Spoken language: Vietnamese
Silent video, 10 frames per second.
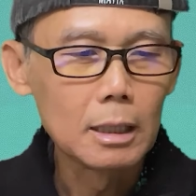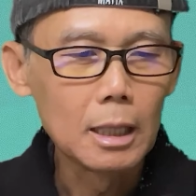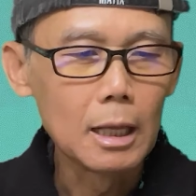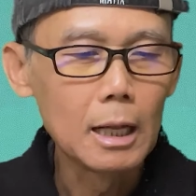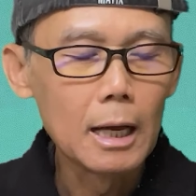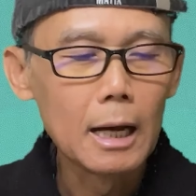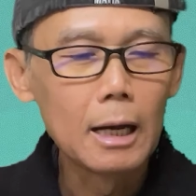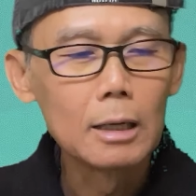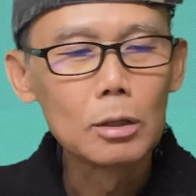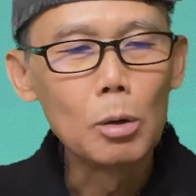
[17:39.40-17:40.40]
thì
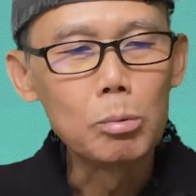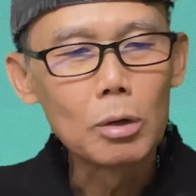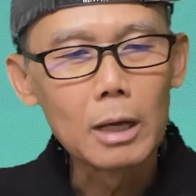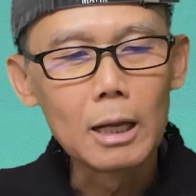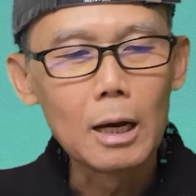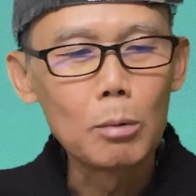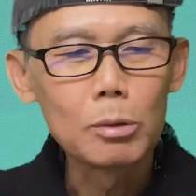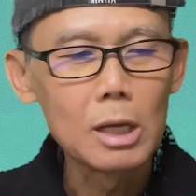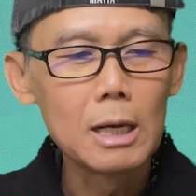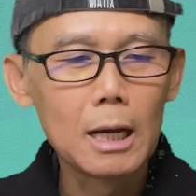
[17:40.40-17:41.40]
là cũng có nghĩa là không có
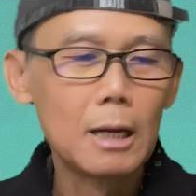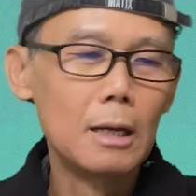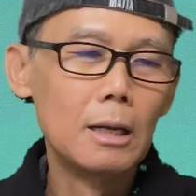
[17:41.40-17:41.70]
chi nha.